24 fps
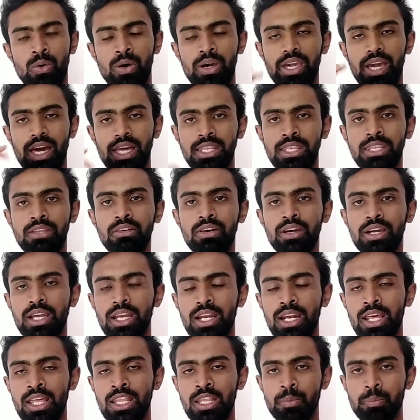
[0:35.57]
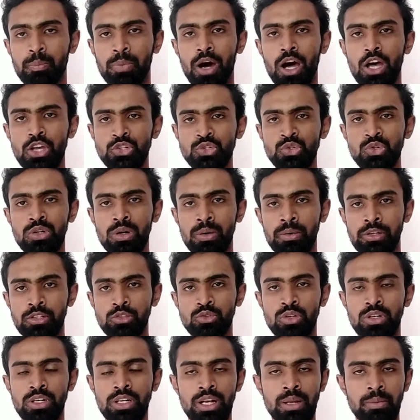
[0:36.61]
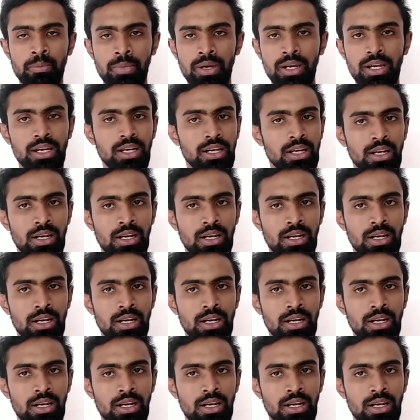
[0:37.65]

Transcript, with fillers: ஓகே அந்த வகையில் அந்த பாசிட்டிவ் அப்படின்னு சொல்லிட்டு நம்ம